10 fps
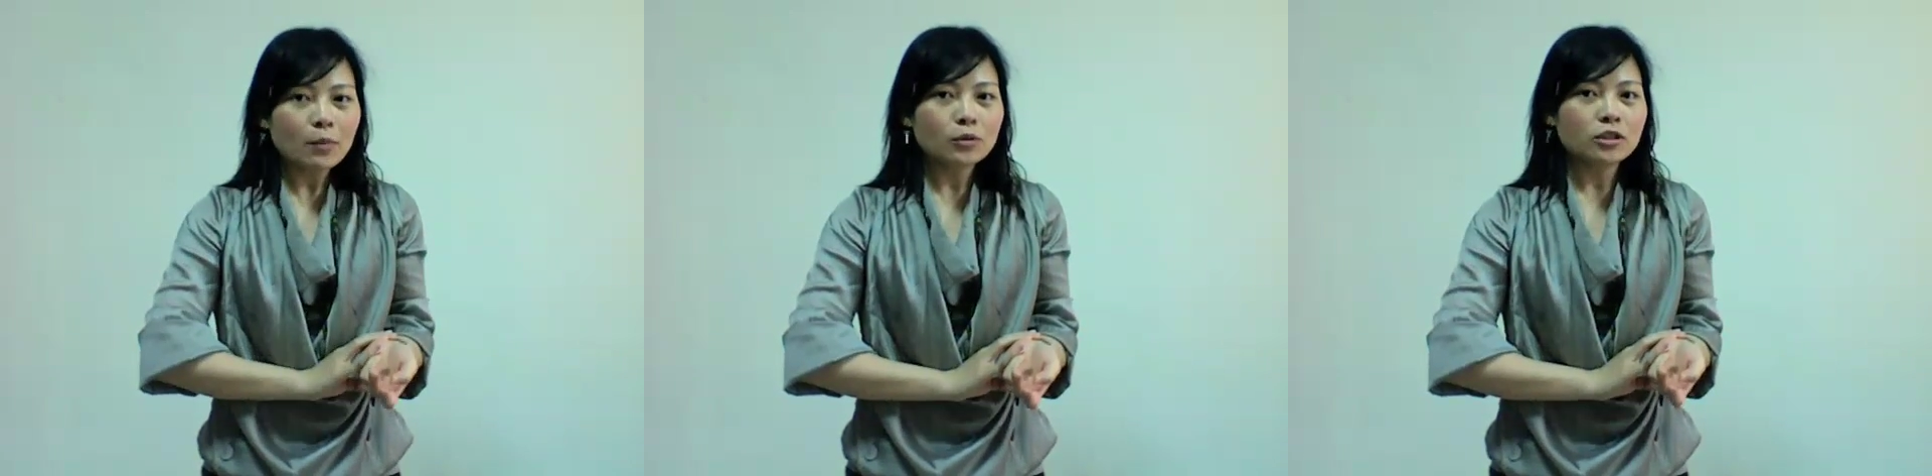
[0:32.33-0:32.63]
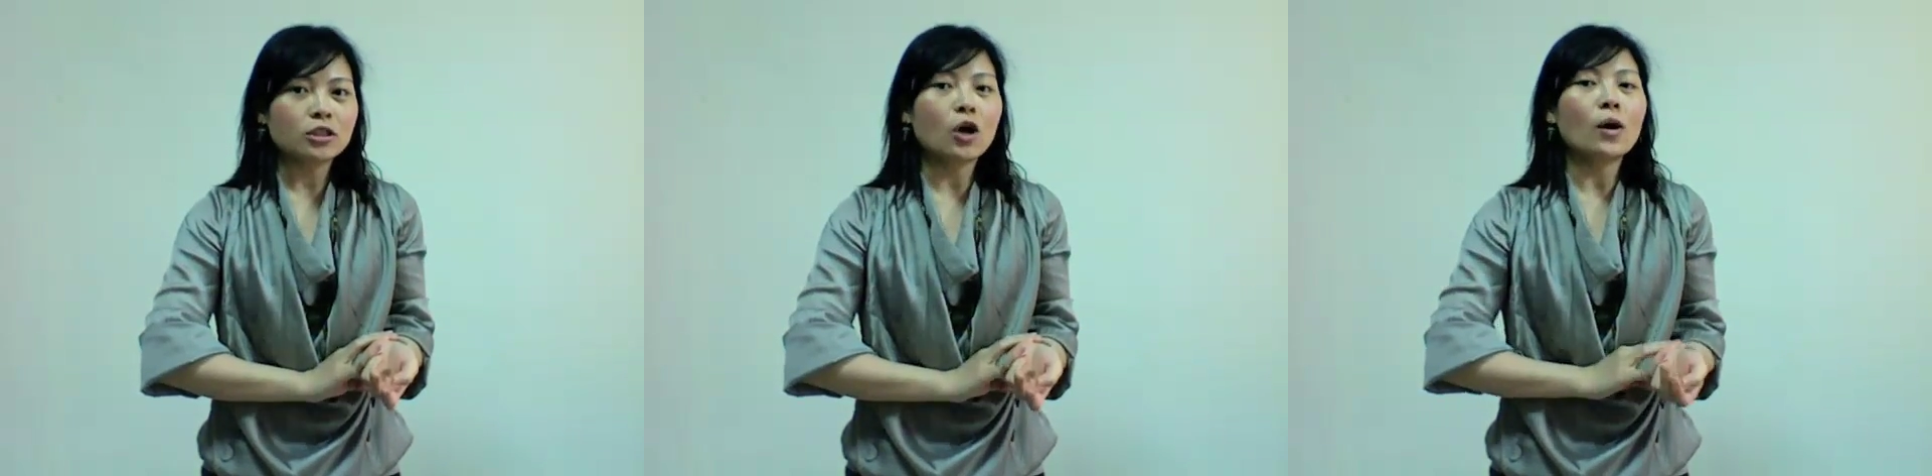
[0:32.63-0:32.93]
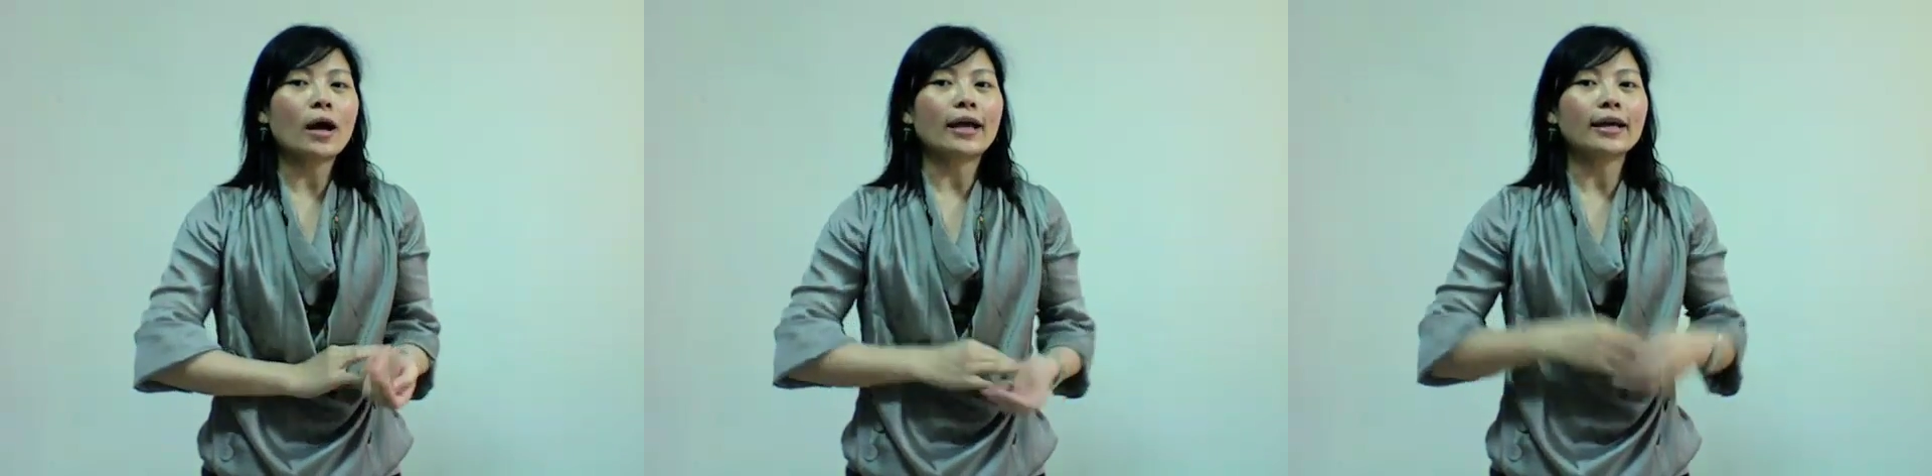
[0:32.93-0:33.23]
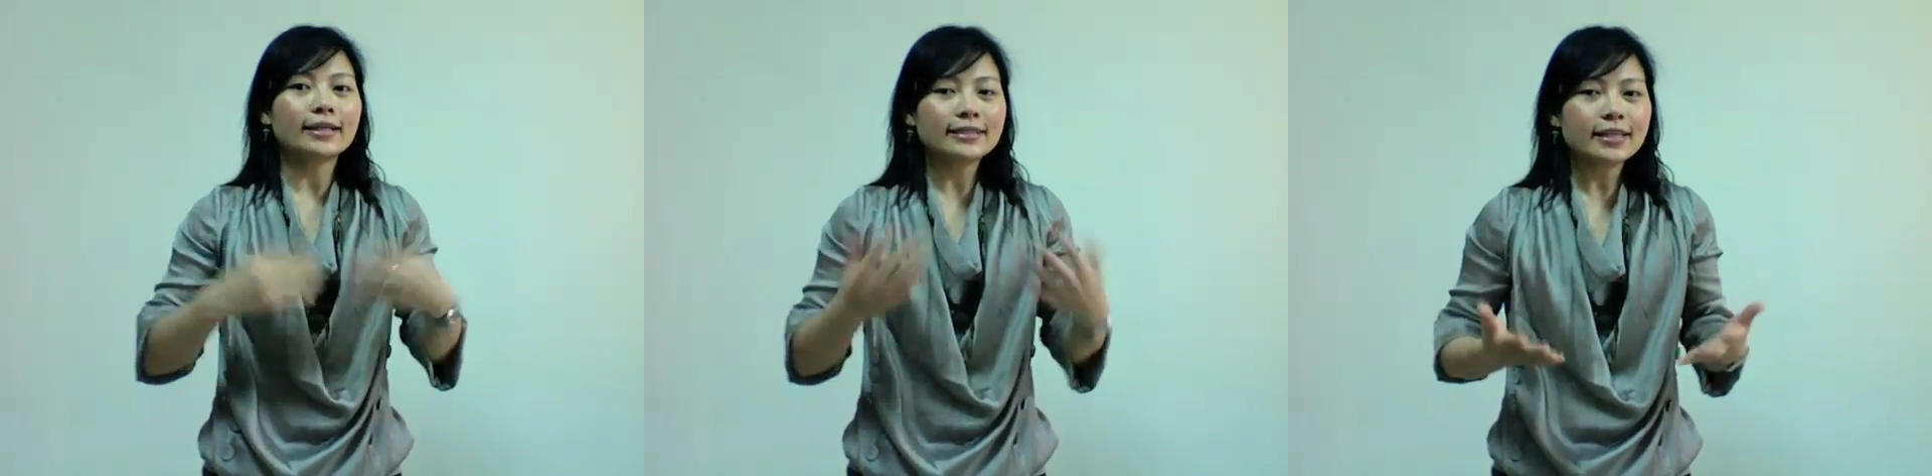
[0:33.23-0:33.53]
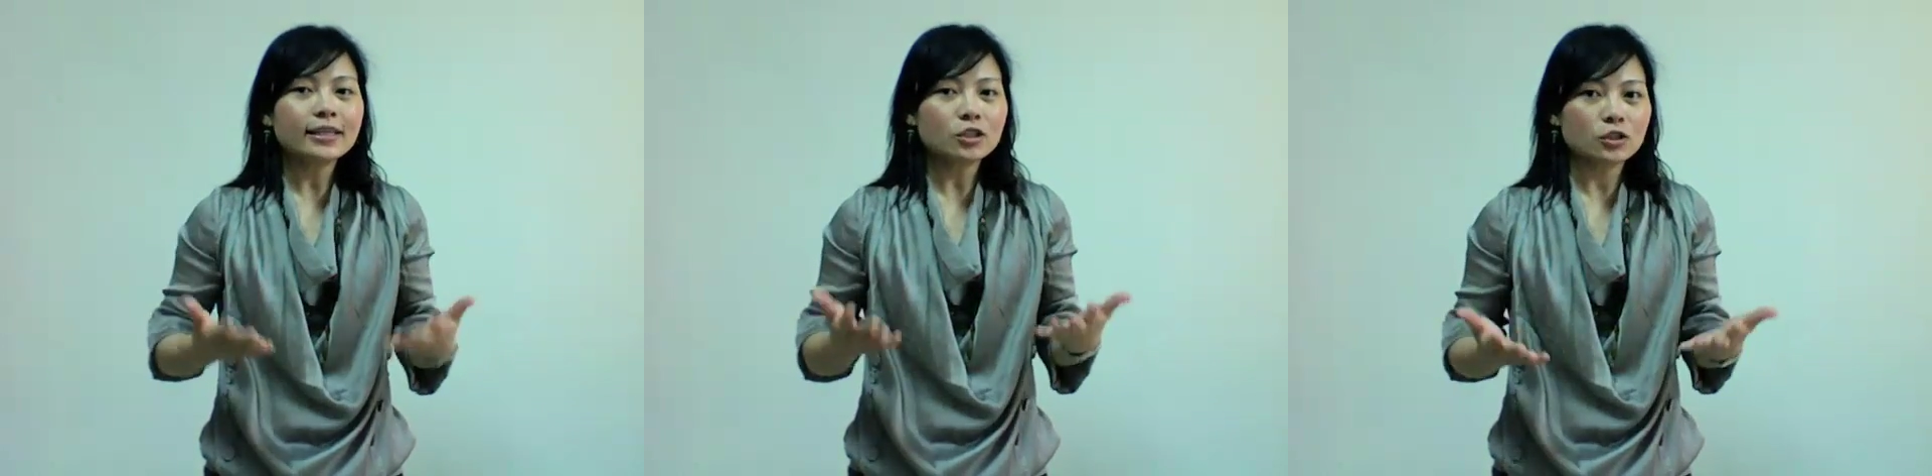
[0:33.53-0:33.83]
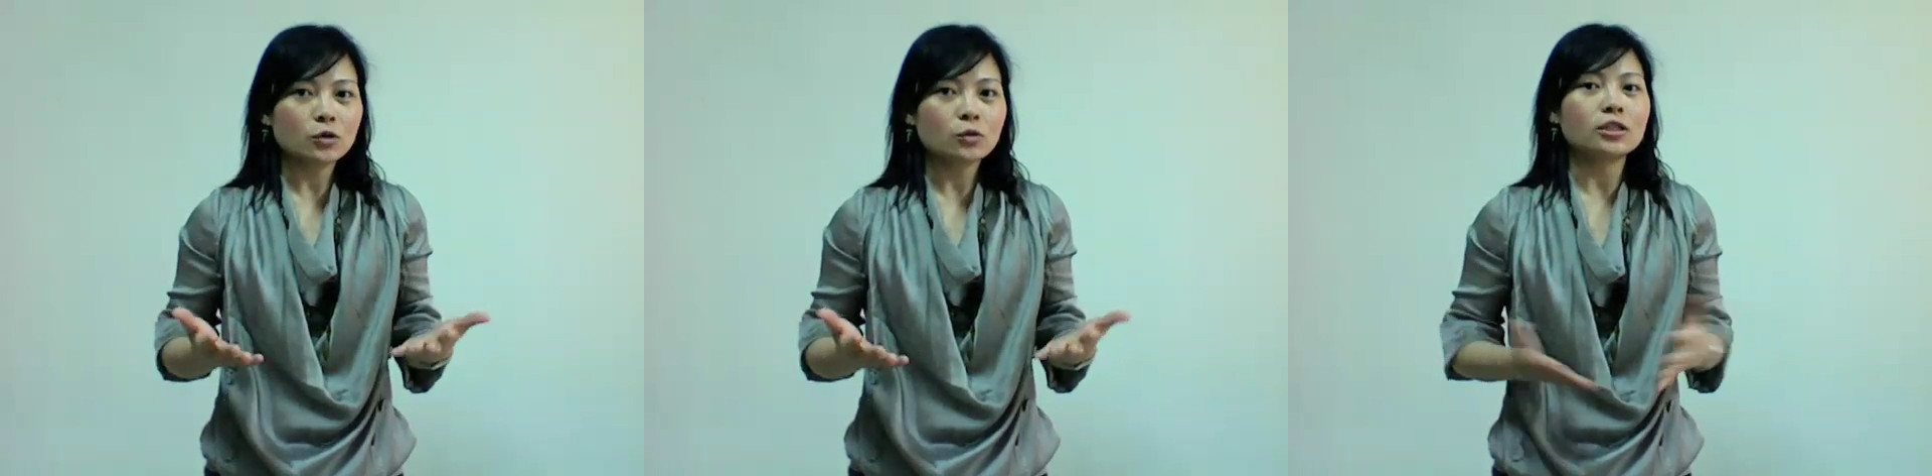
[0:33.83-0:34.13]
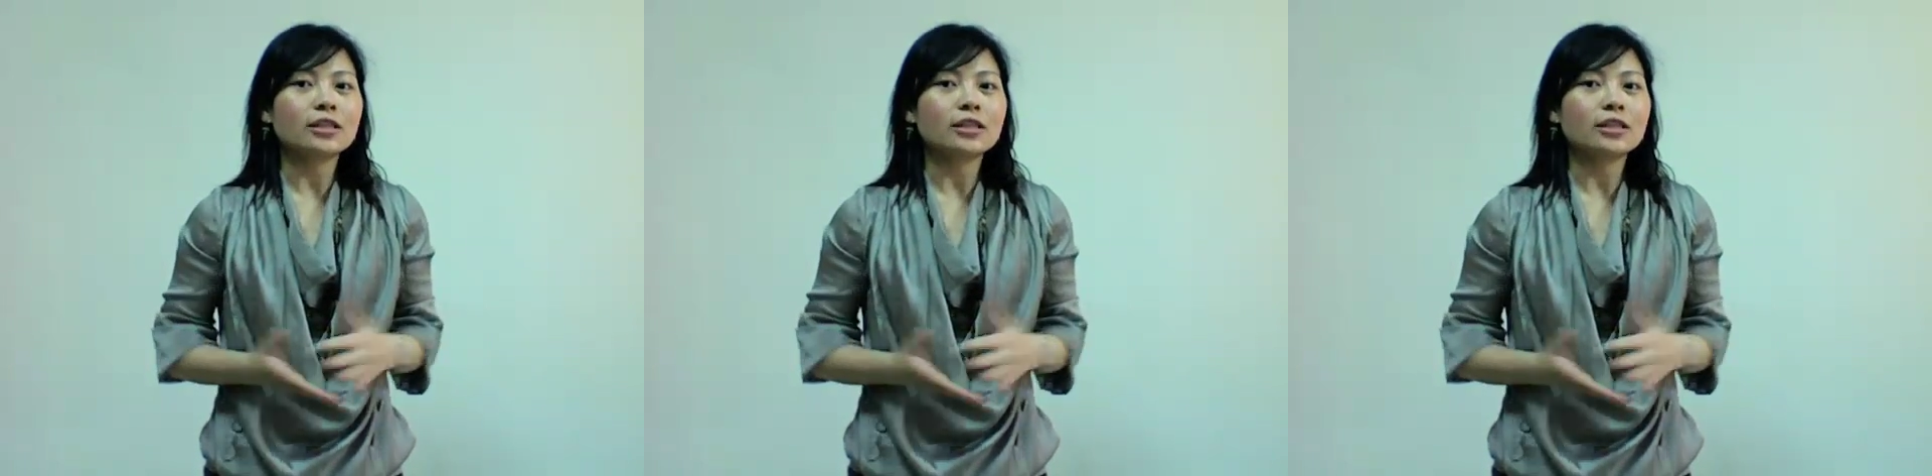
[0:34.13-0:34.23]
我的时候还可以建议使用者